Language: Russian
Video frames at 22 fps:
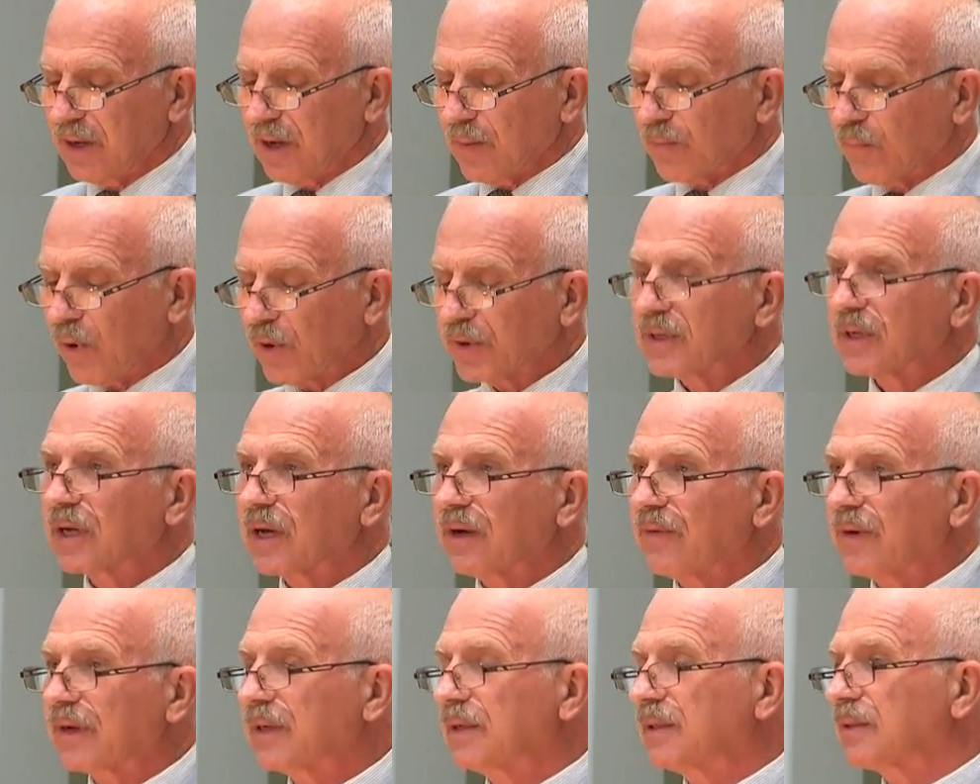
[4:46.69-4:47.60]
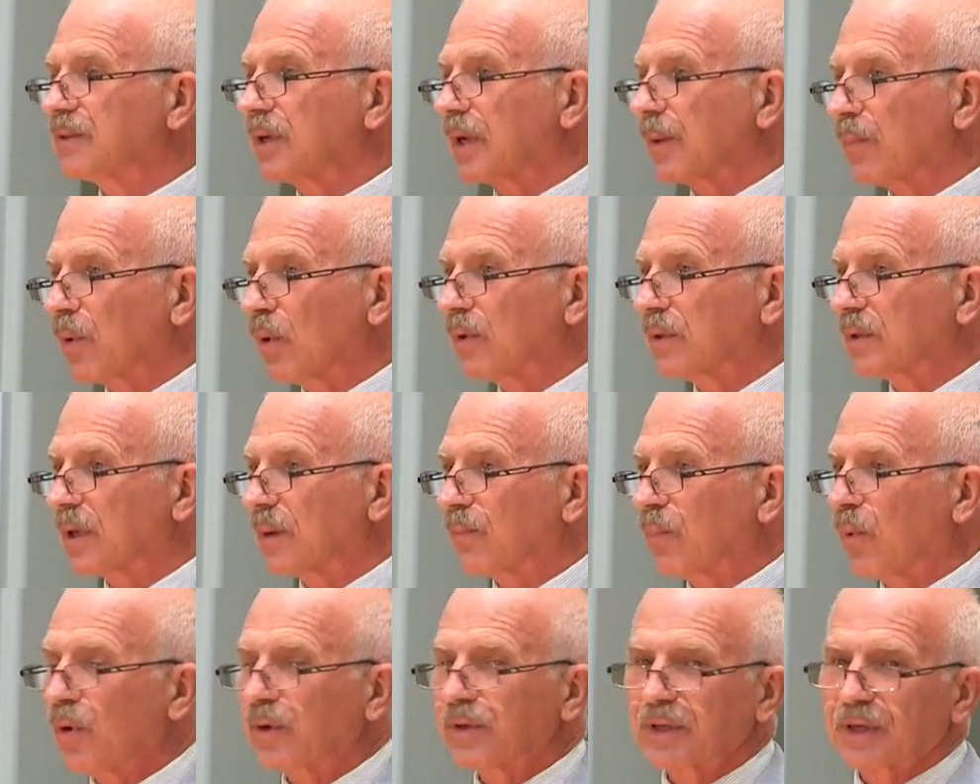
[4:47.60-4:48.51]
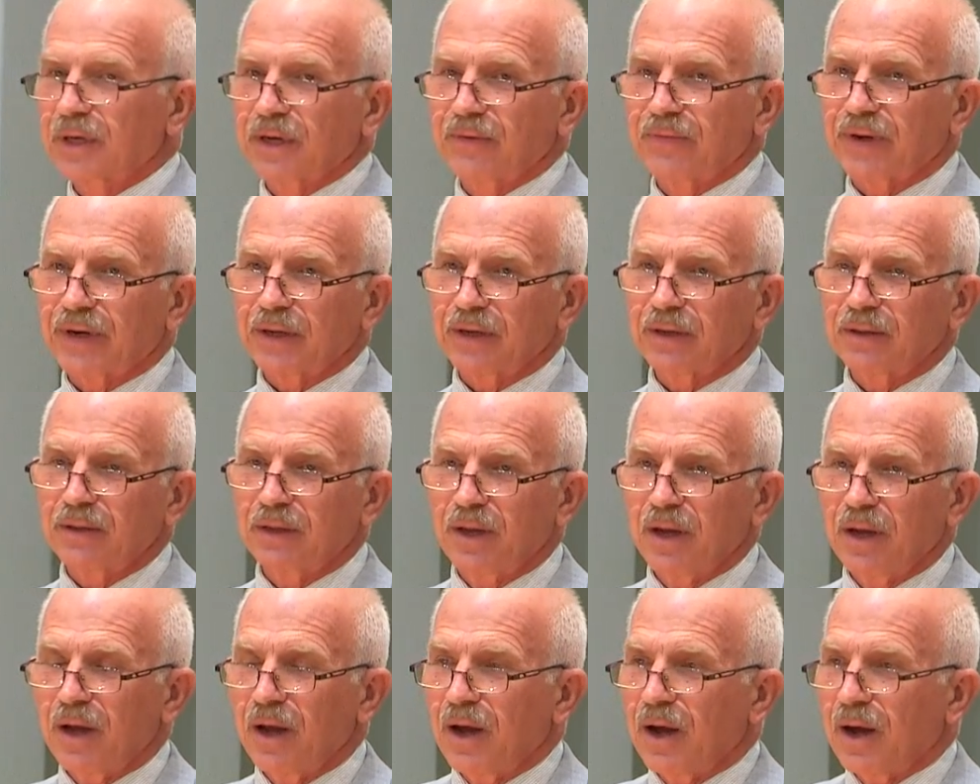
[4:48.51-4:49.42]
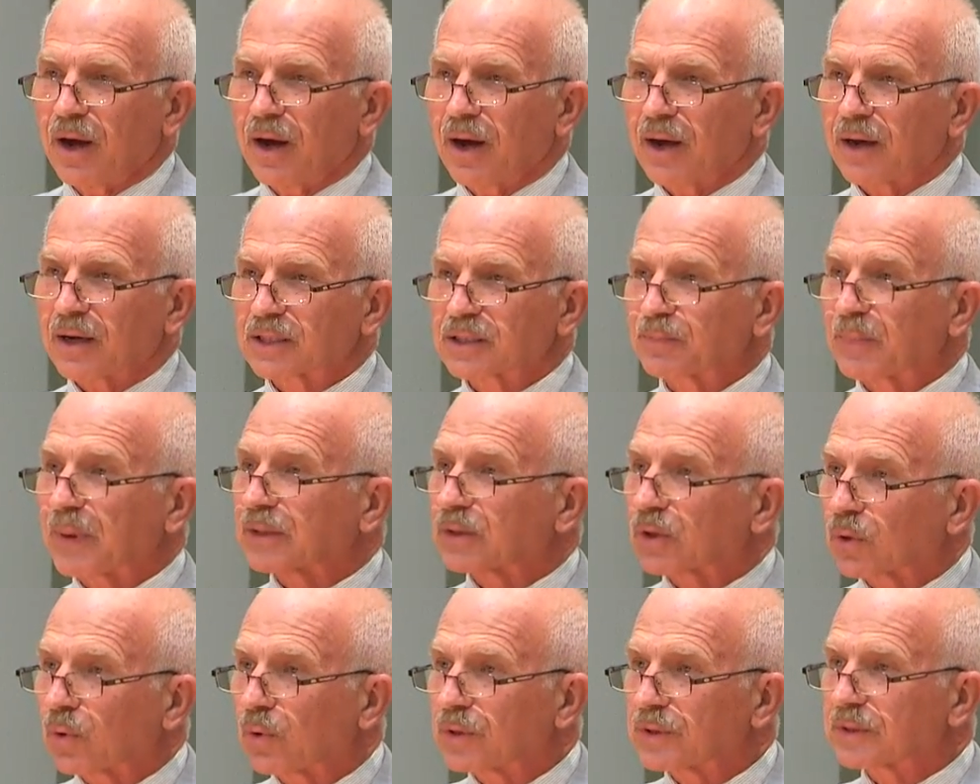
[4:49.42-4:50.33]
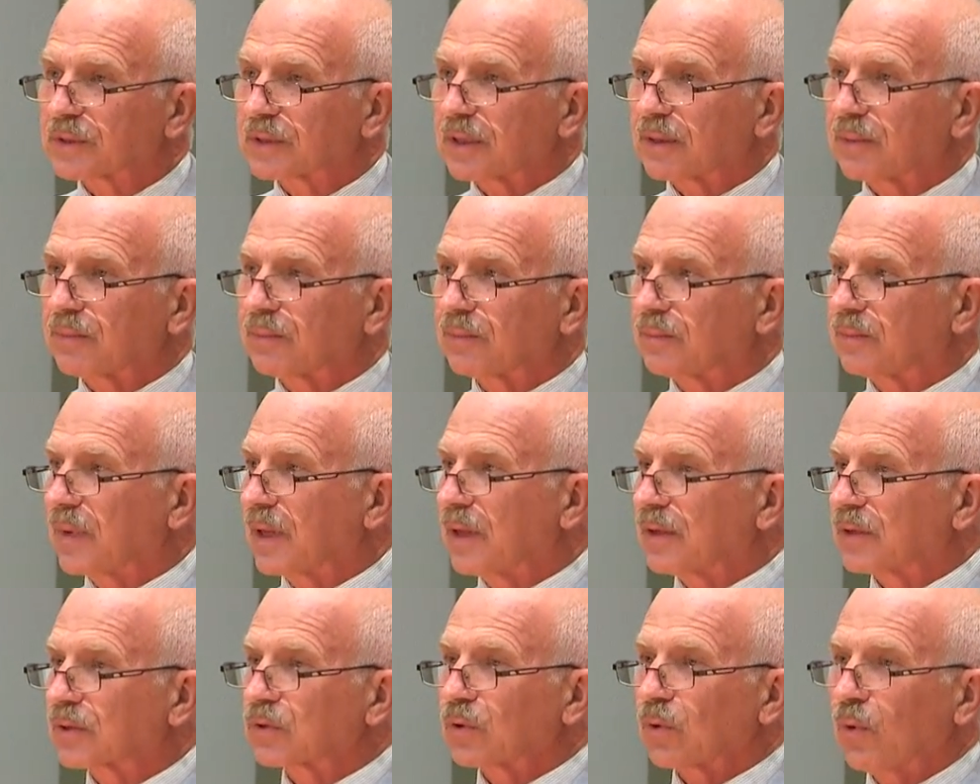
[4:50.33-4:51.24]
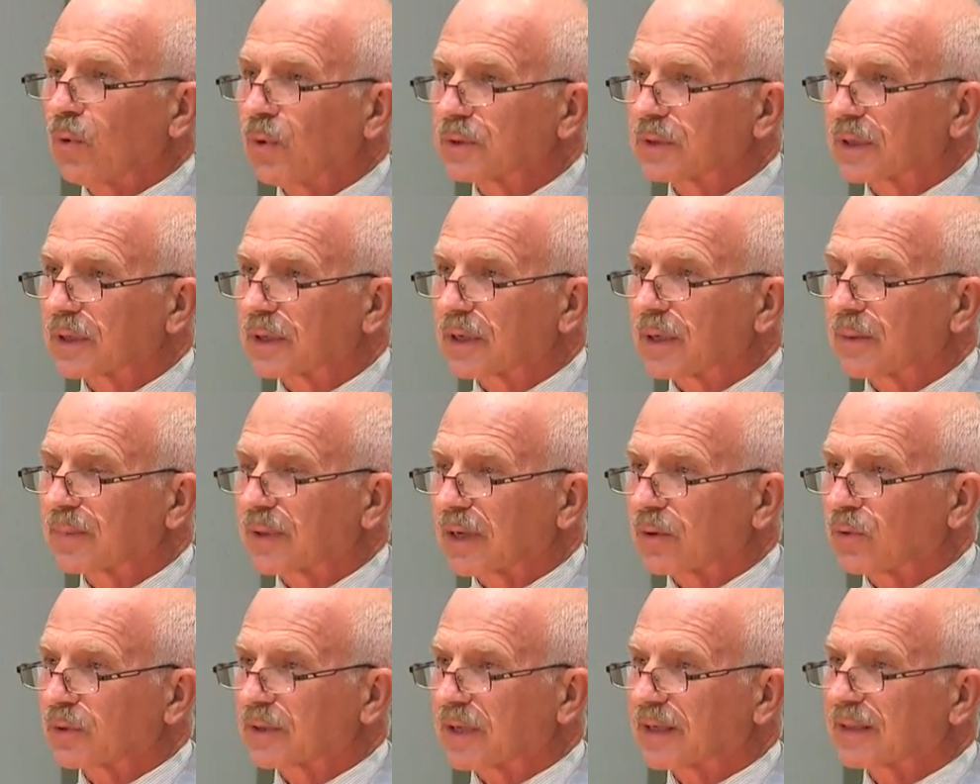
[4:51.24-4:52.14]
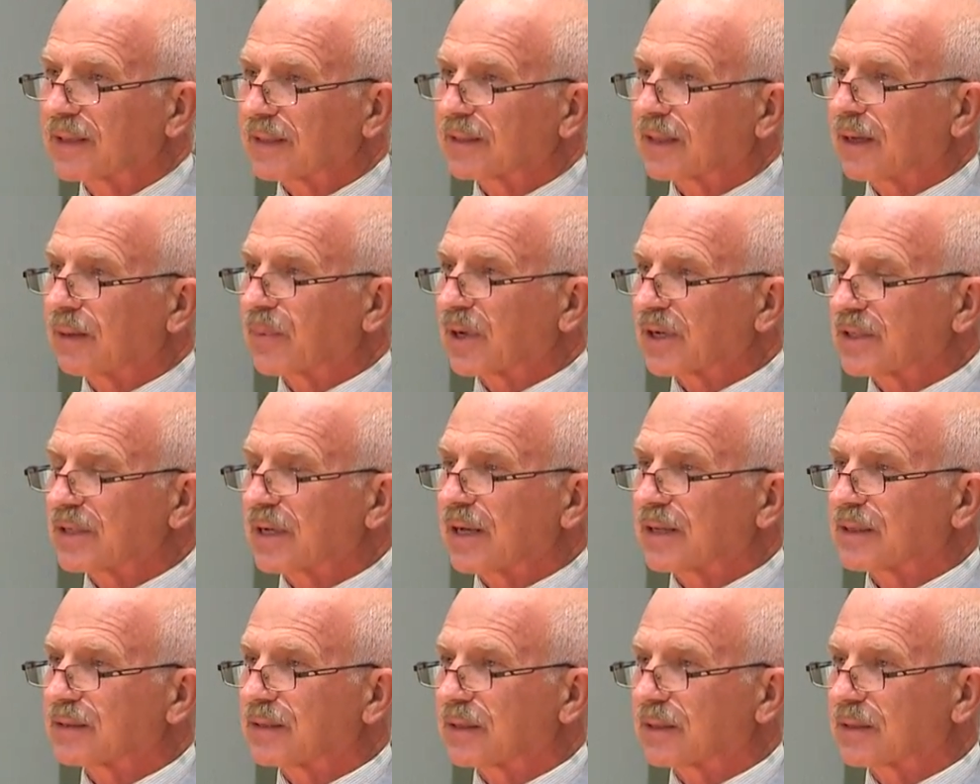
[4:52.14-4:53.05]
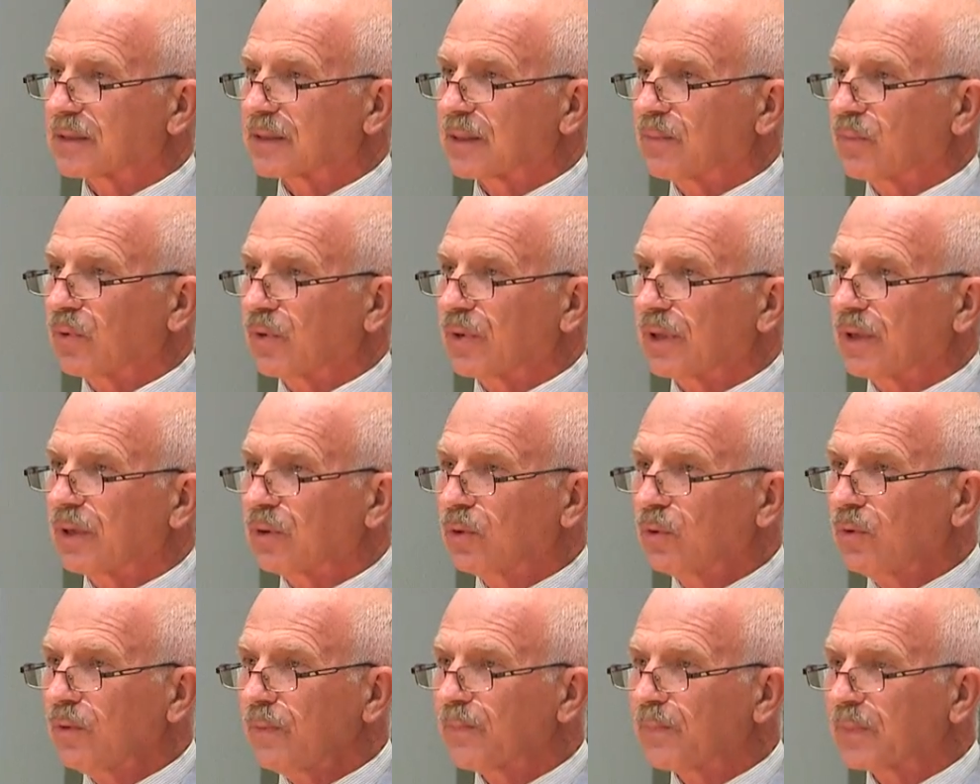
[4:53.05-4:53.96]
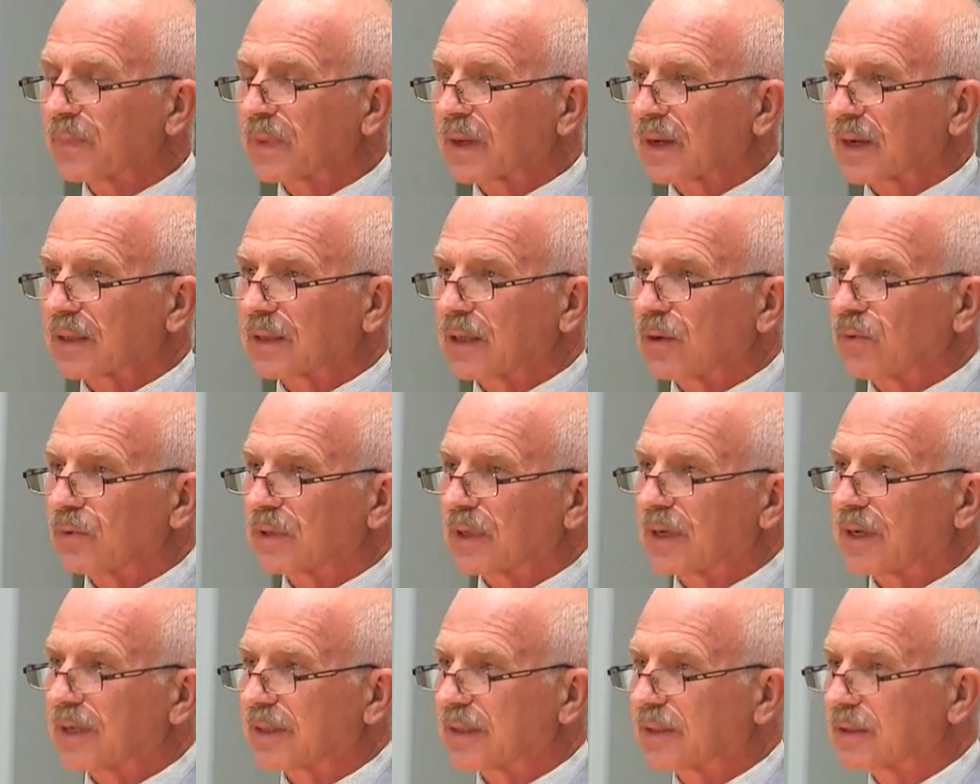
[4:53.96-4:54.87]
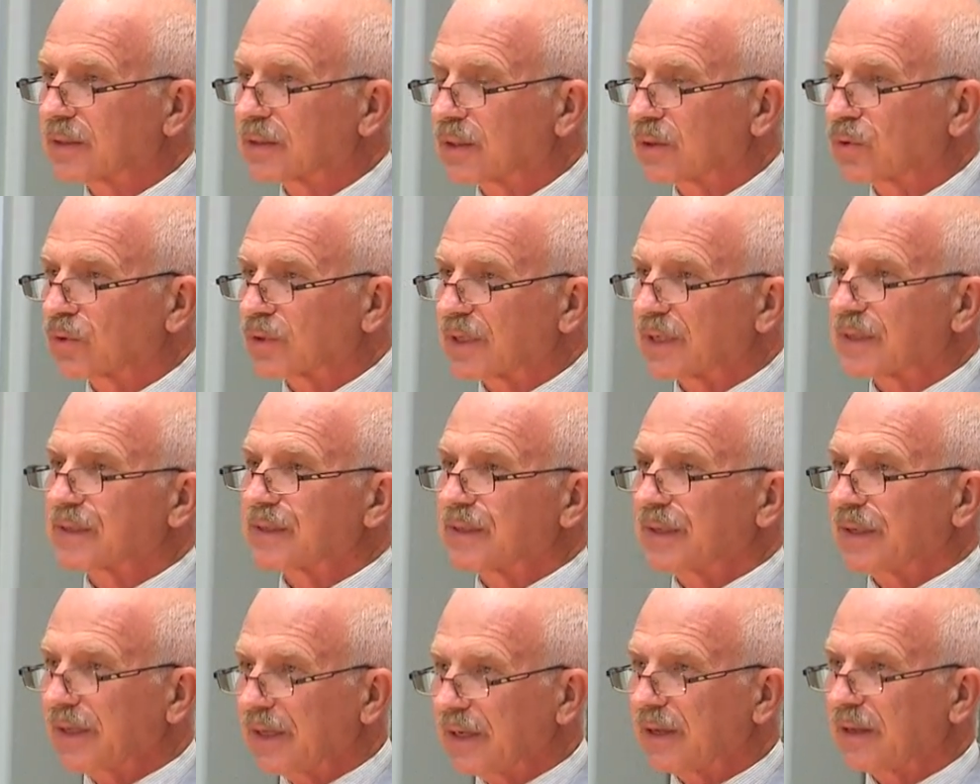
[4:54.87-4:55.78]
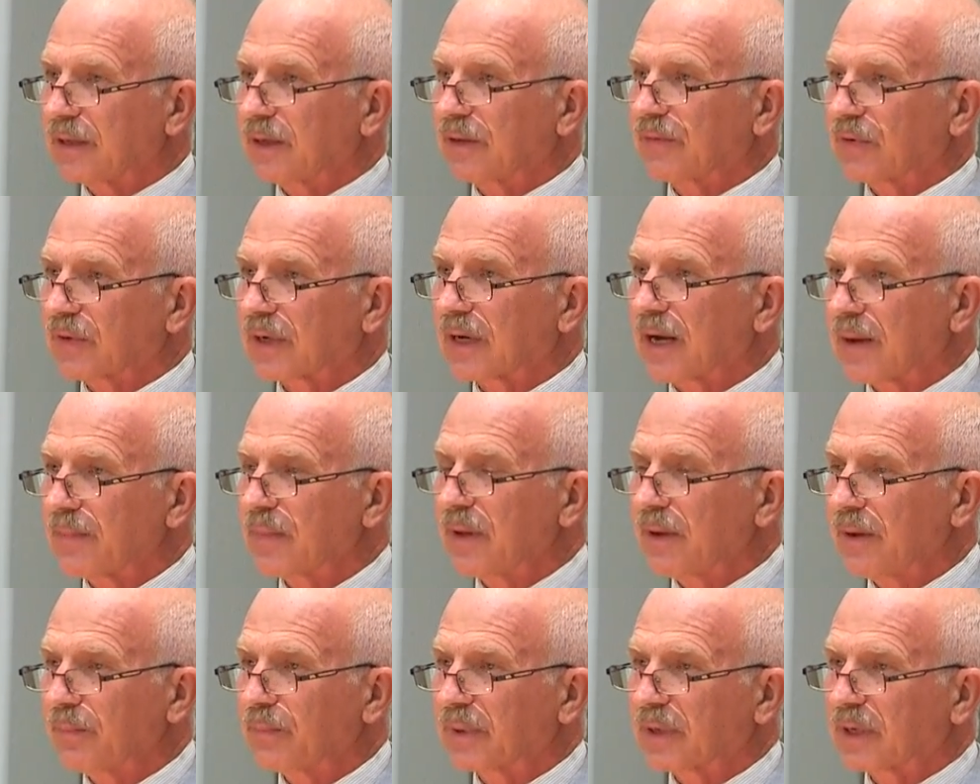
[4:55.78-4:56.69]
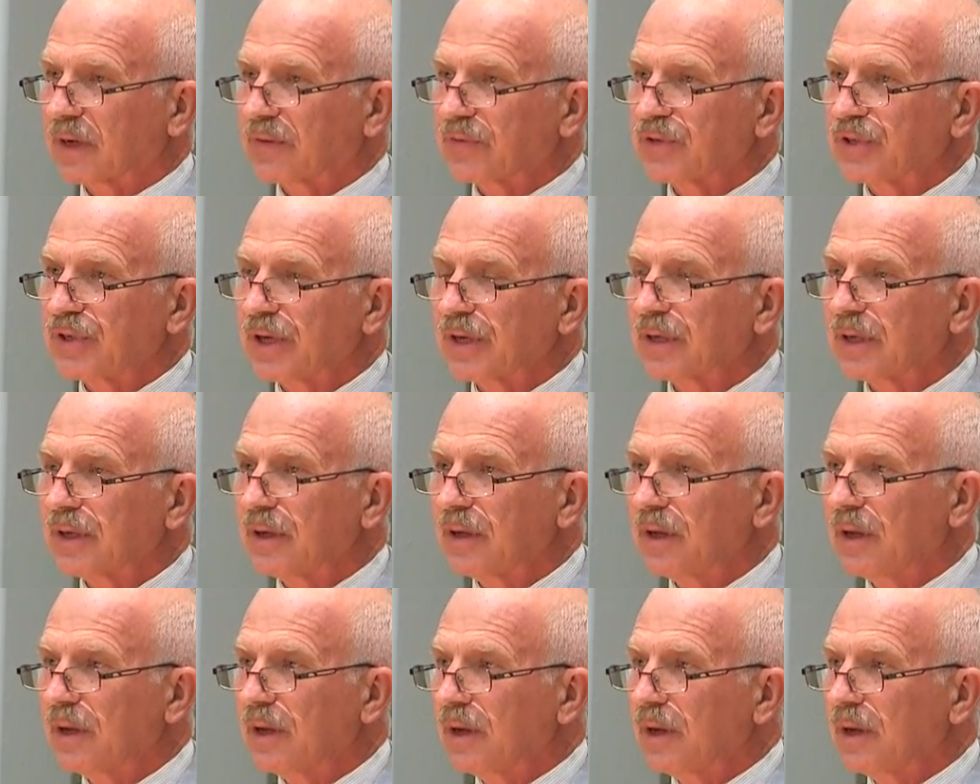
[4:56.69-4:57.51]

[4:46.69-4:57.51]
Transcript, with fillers: Бог не говорил с ребенком, Бог не говорил – а, с подростком, с отроком, как он когда-то обращался к Самуилу, когда он находился уже с Илией в храме при ковчеге,